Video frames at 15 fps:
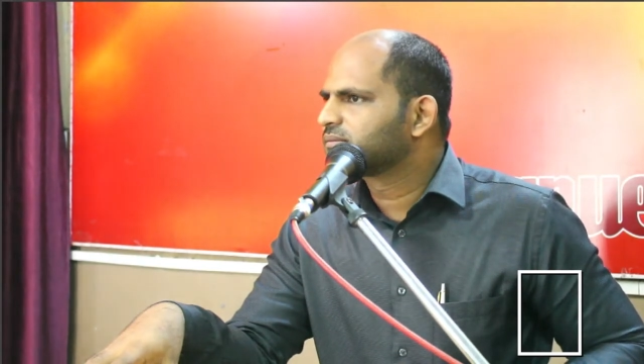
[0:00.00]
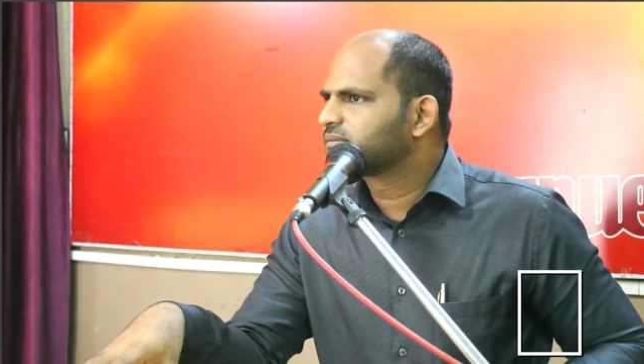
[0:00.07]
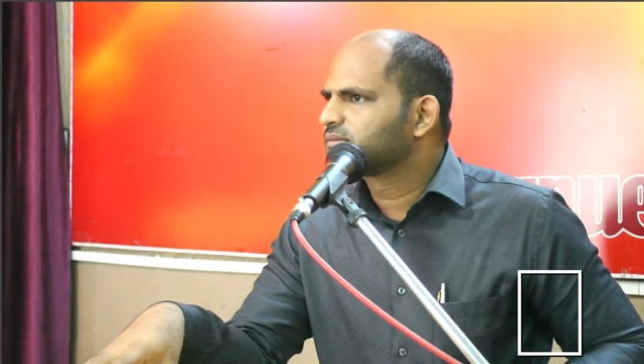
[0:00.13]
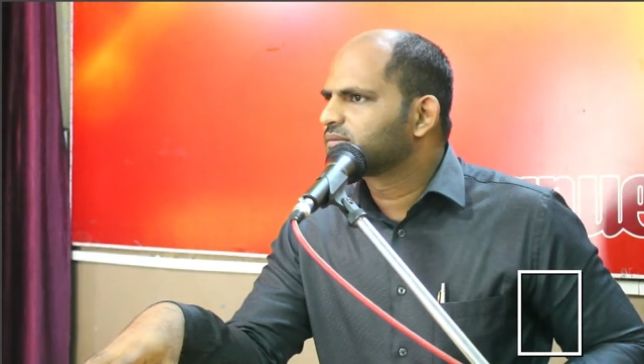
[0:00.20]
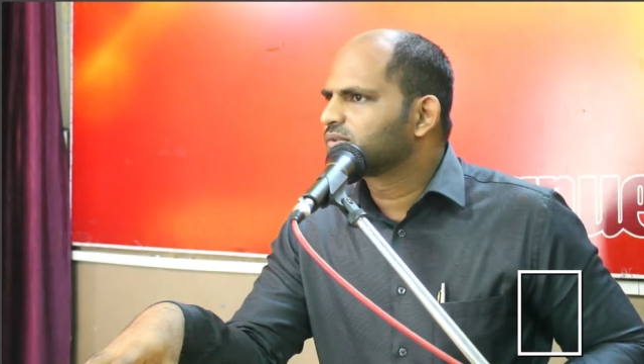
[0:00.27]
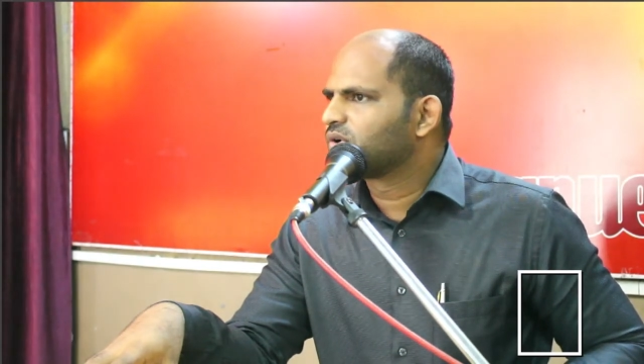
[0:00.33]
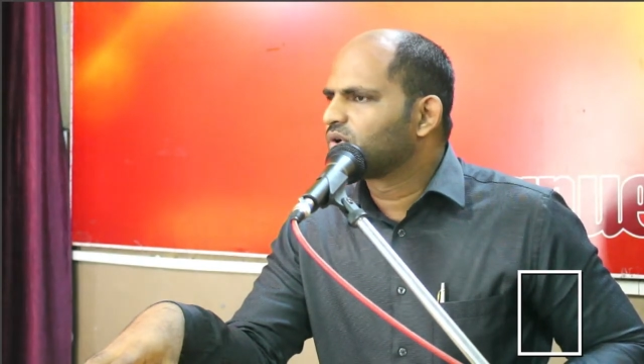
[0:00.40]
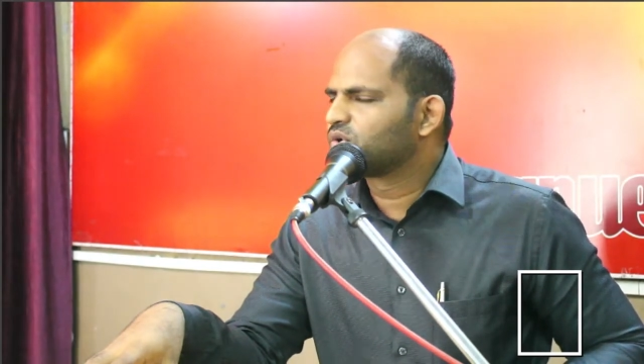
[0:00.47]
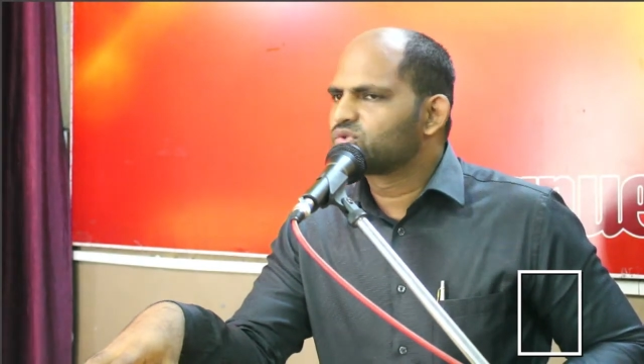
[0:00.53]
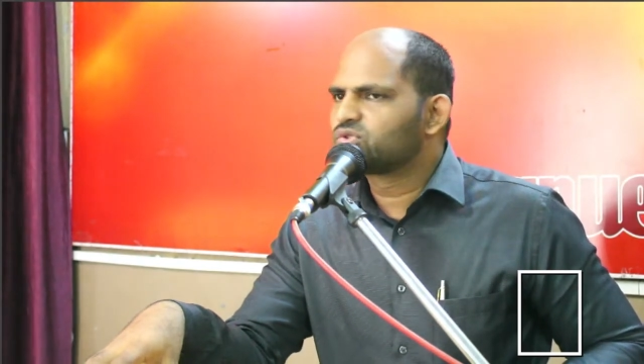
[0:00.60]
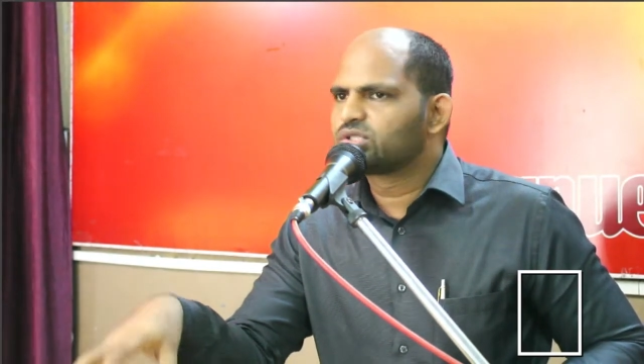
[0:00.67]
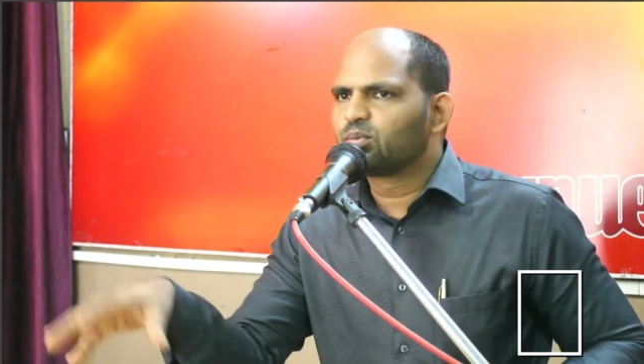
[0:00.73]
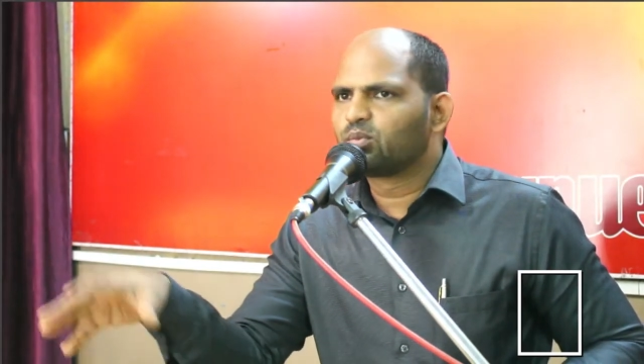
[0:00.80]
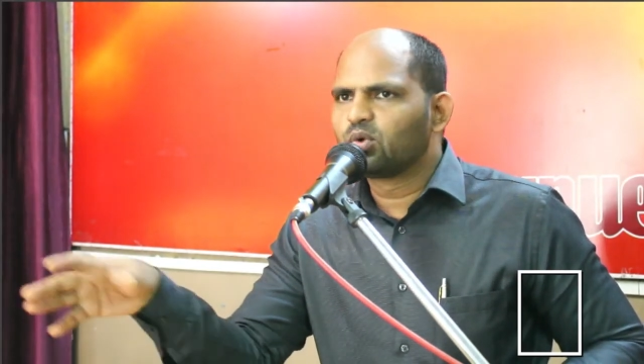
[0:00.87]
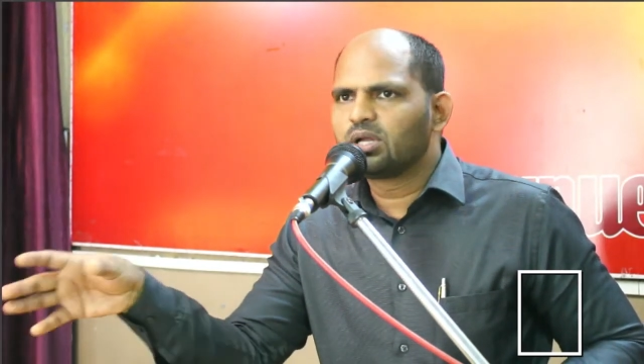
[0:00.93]
और उससे
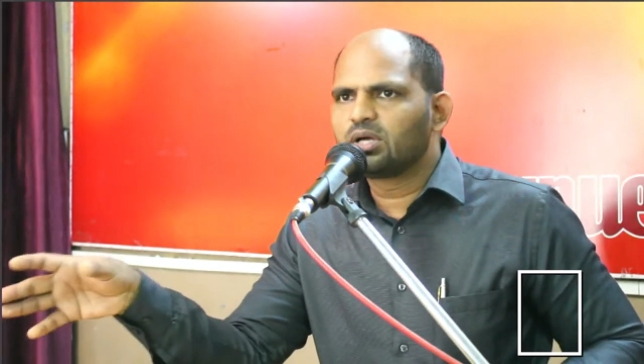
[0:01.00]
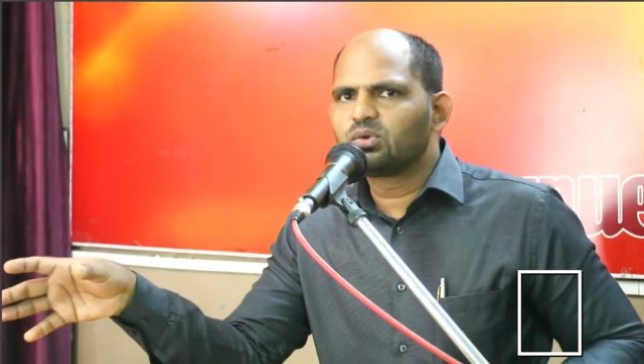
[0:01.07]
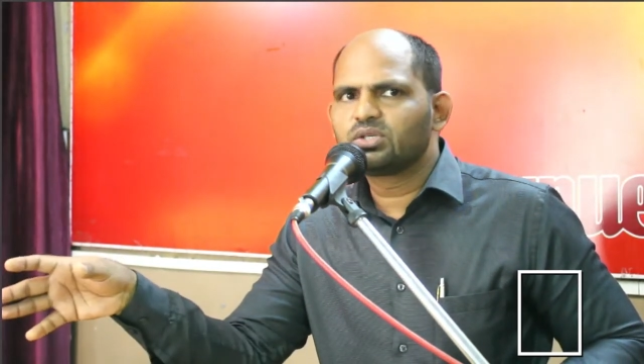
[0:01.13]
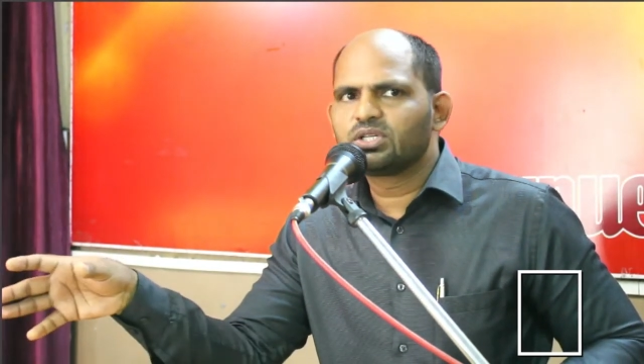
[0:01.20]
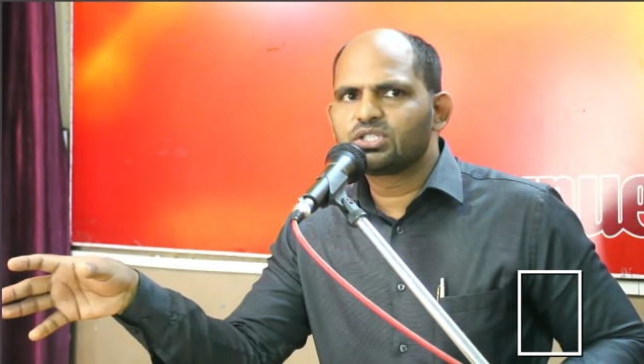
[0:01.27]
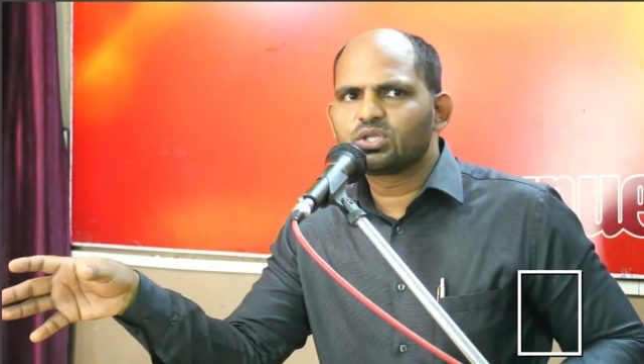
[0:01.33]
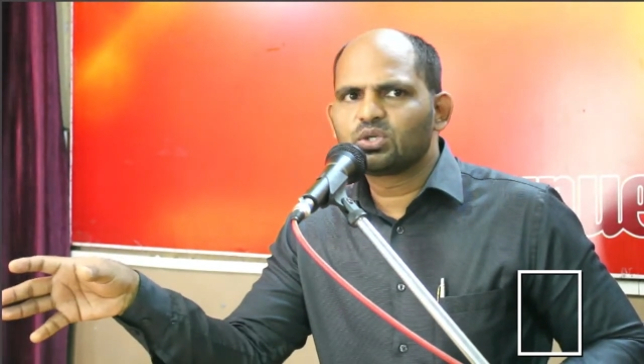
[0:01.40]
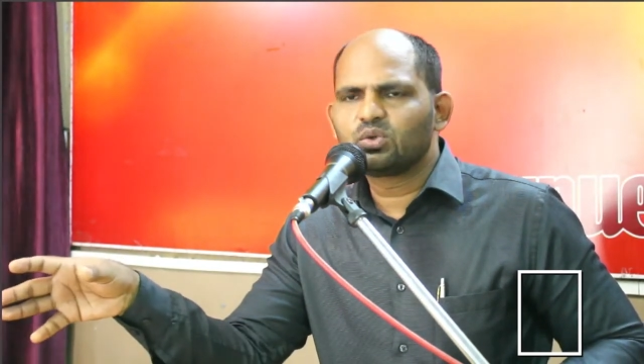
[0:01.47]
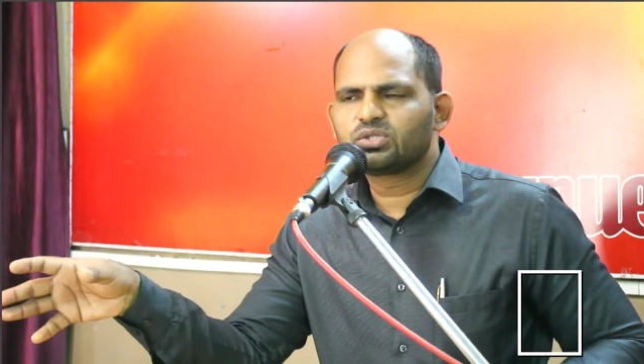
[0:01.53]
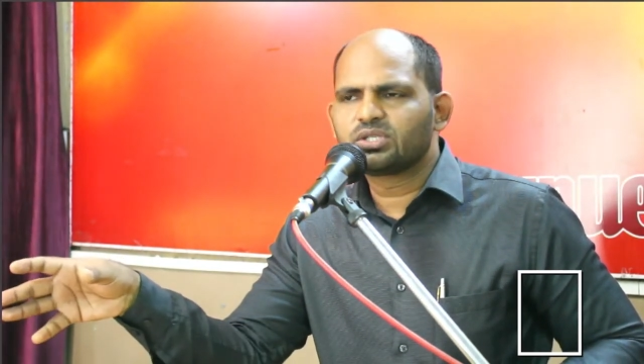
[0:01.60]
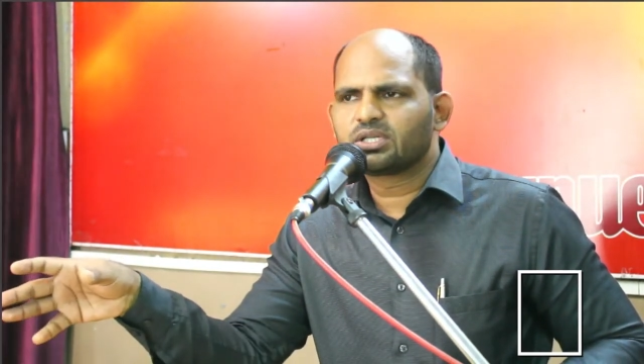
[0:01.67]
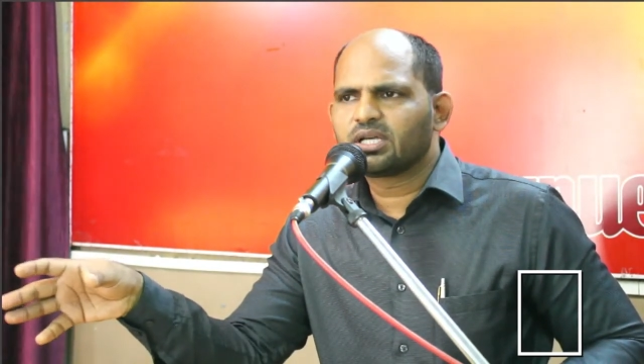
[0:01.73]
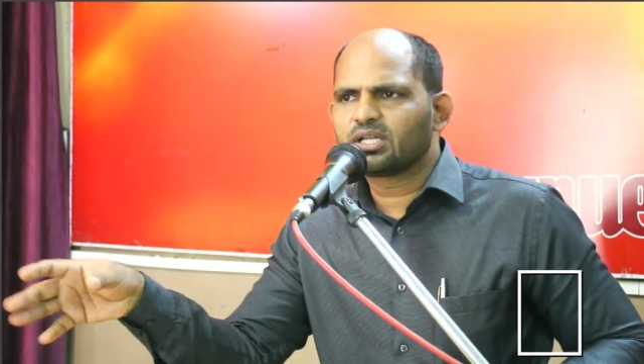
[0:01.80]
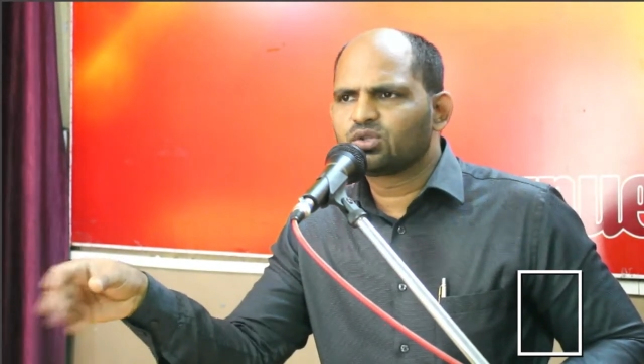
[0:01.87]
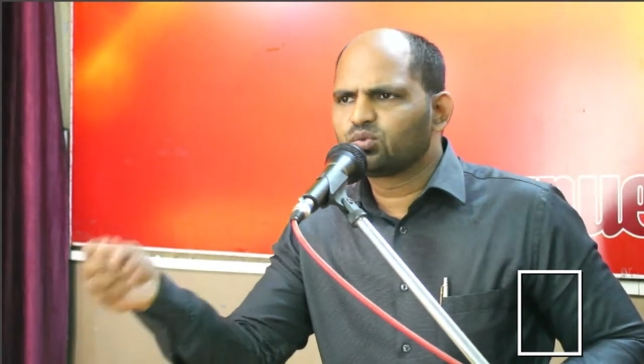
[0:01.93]
बोला उनके चेलों से
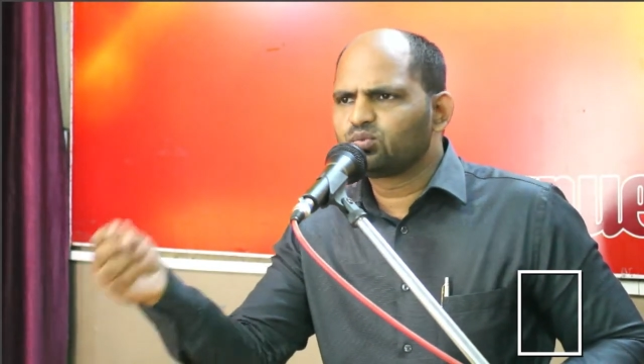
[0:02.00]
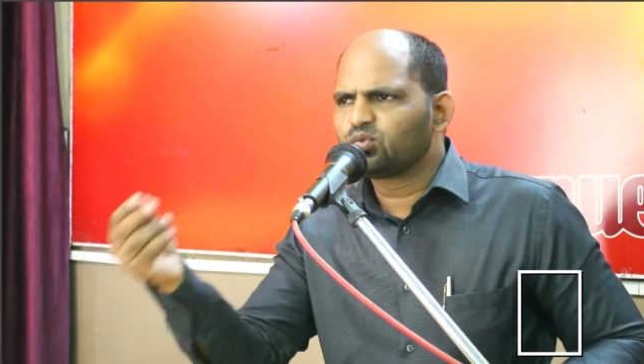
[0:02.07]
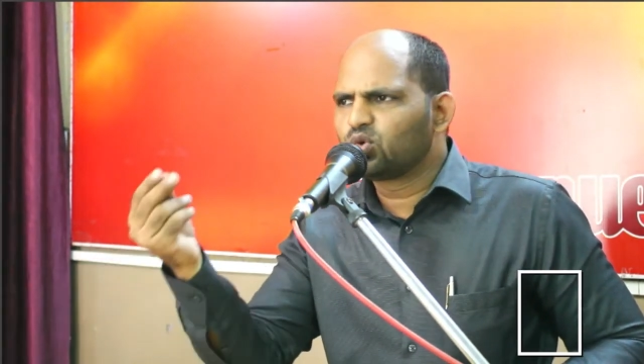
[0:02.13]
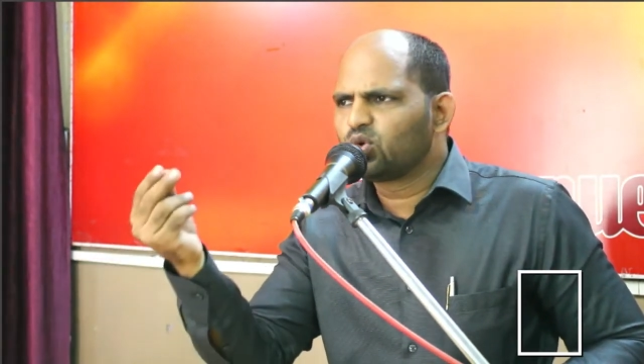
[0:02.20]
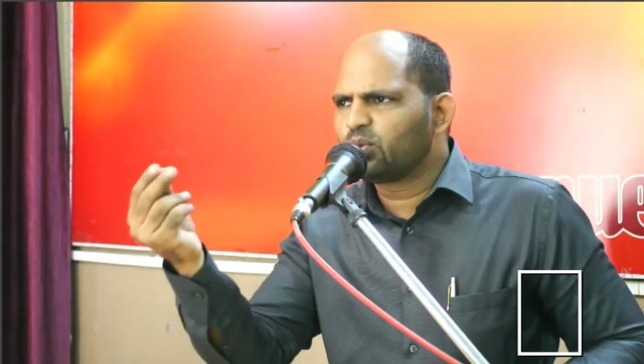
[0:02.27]
क्या तुम दो